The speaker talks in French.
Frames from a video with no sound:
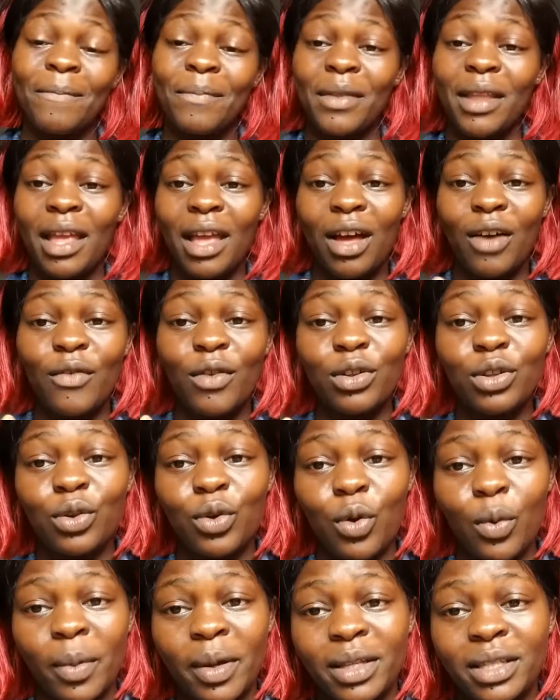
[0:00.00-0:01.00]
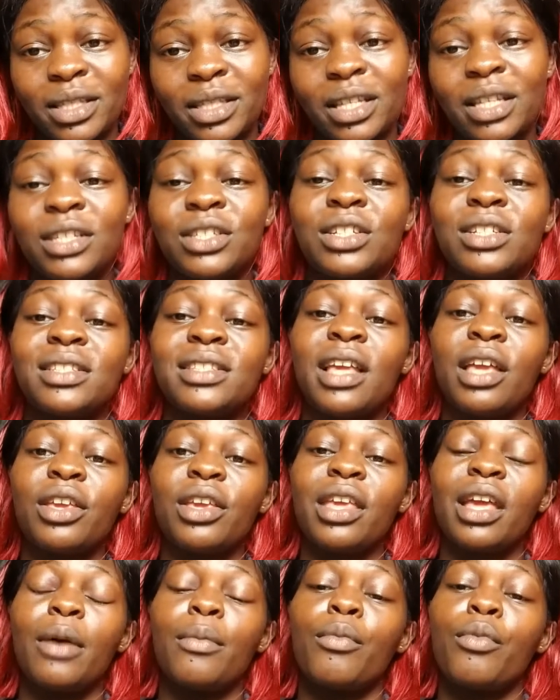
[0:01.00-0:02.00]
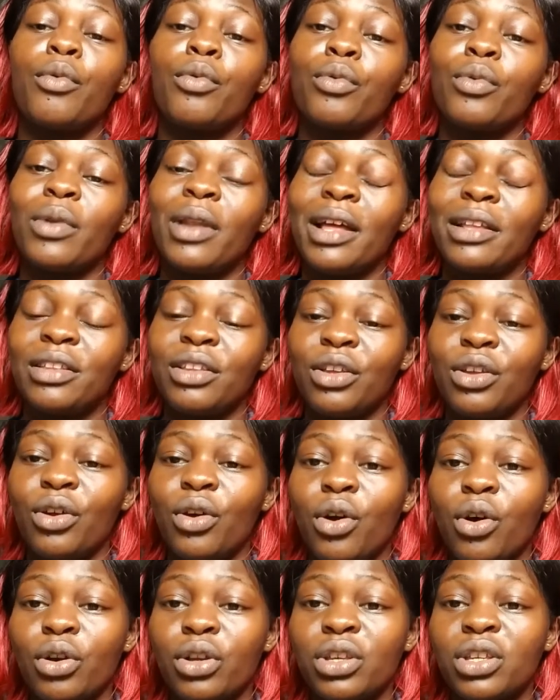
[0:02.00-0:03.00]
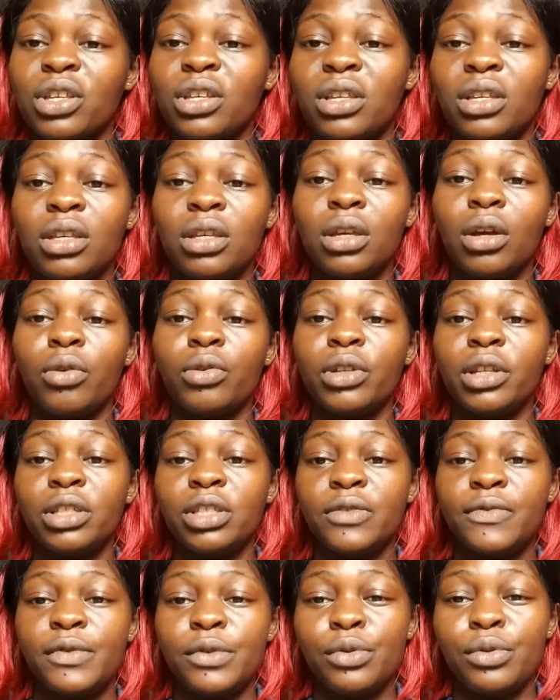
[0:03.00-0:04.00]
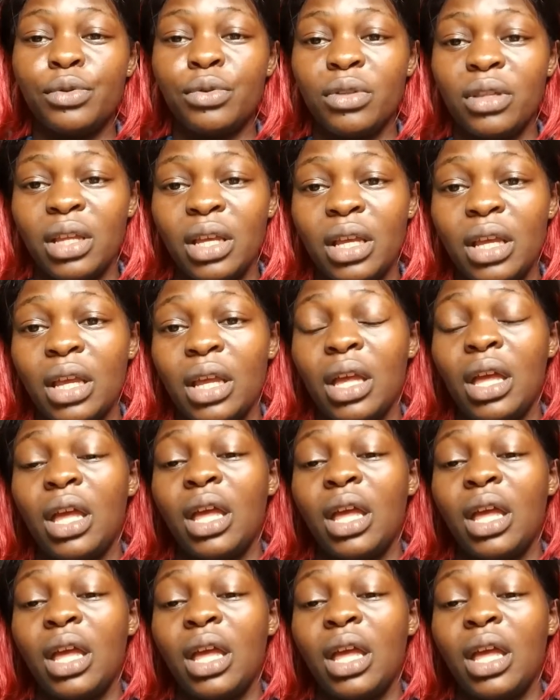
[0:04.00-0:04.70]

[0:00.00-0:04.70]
et avant de commencer, je sais qu'il y a beaucoup là qui ont des difficultés.